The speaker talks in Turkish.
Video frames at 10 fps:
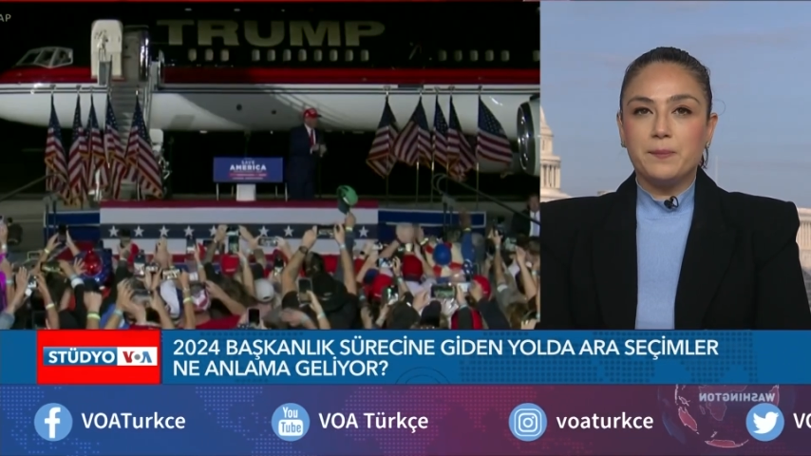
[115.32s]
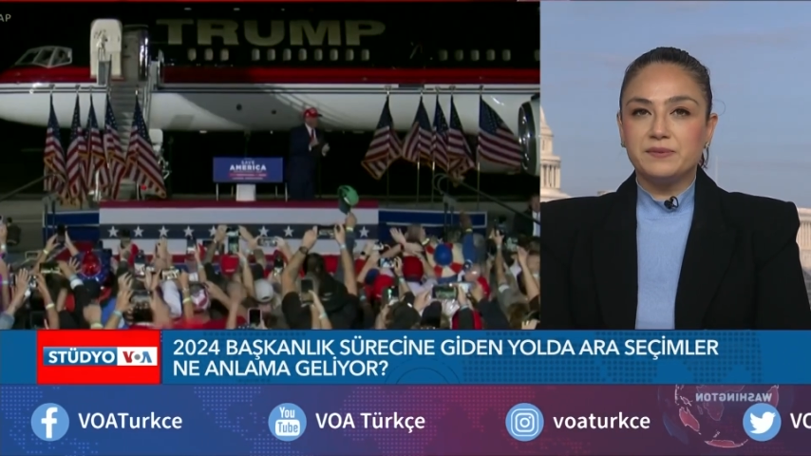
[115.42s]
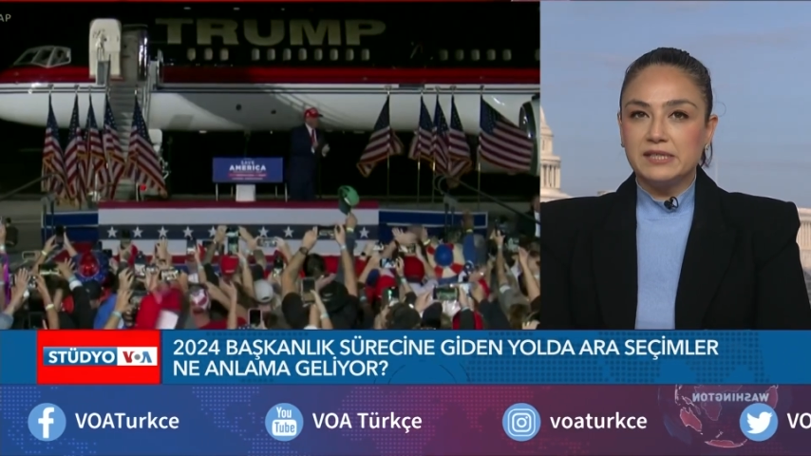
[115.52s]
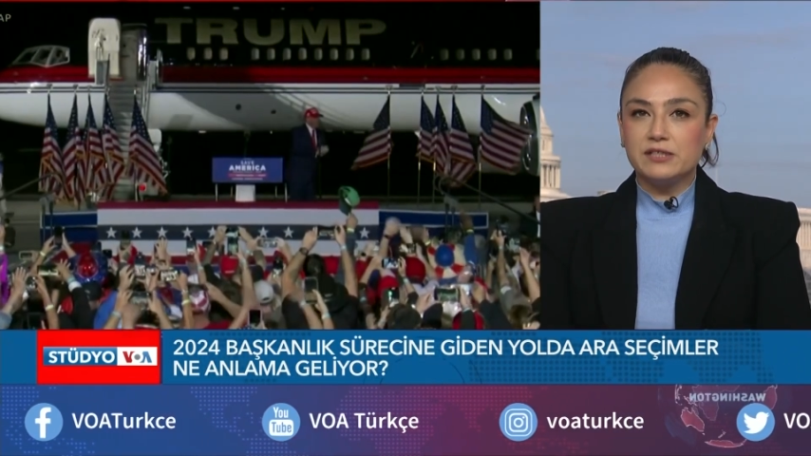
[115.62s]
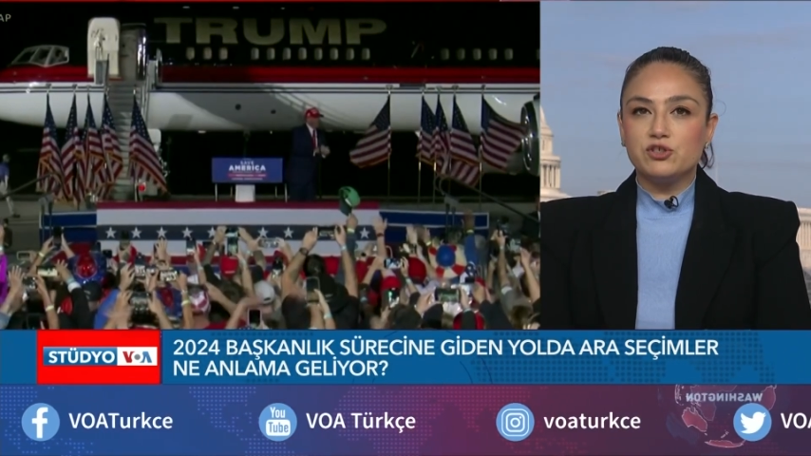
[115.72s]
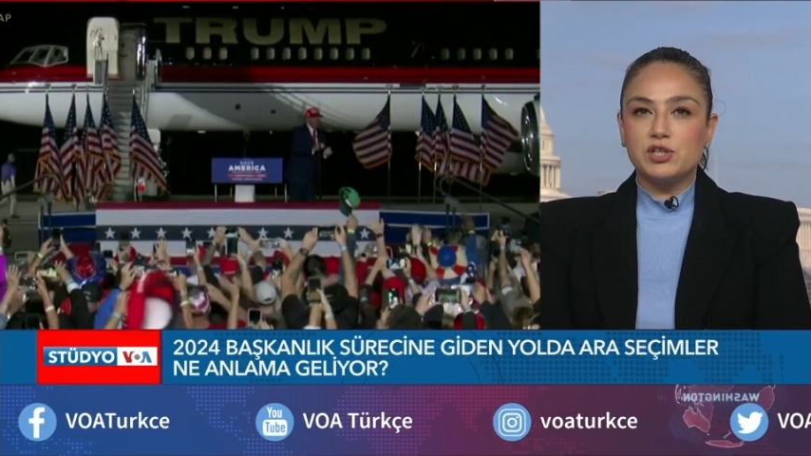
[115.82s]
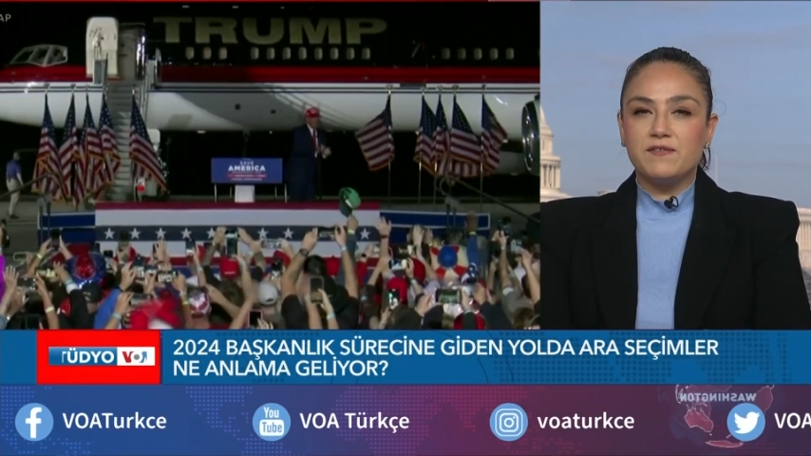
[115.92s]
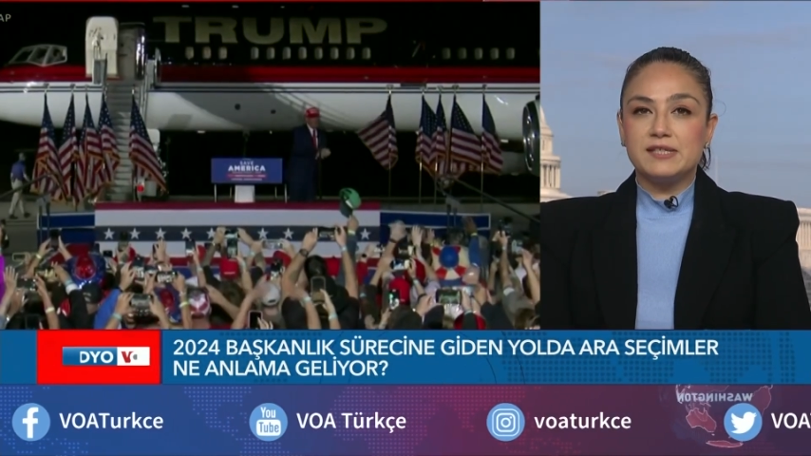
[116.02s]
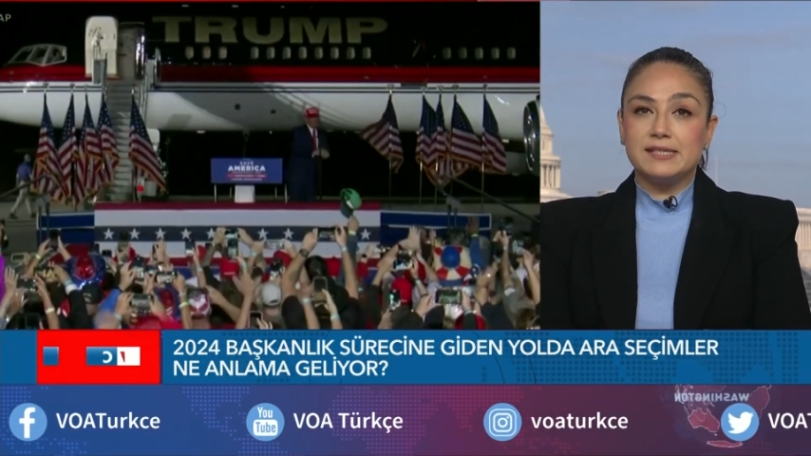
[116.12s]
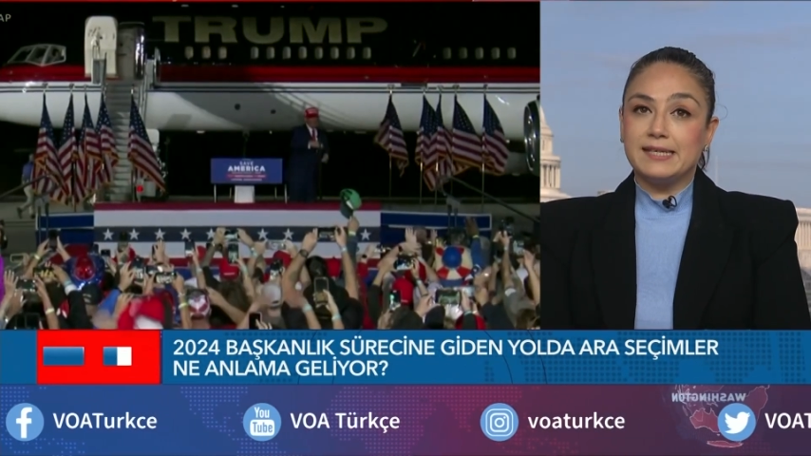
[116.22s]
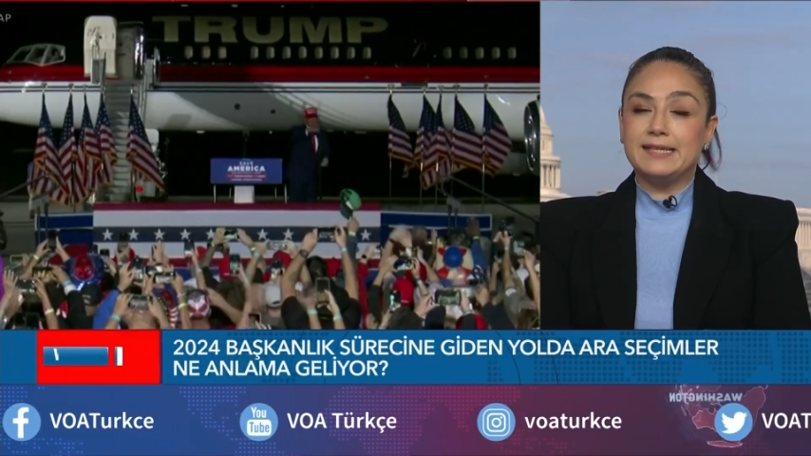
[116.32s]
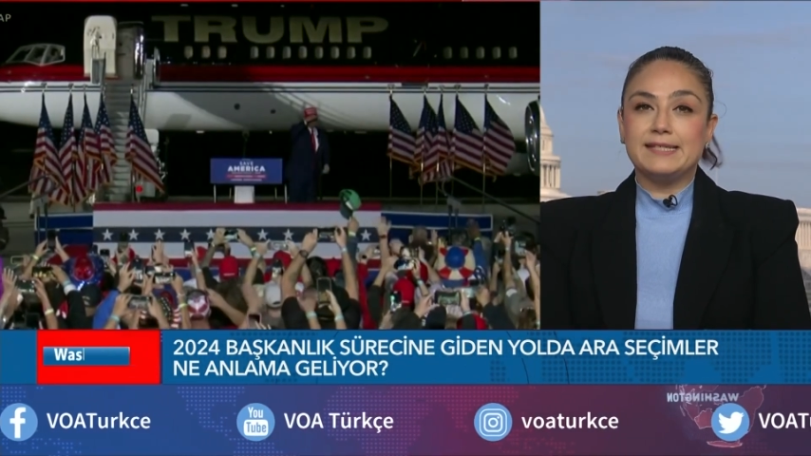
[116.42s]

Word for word: Trump'ın yakın çevresindeki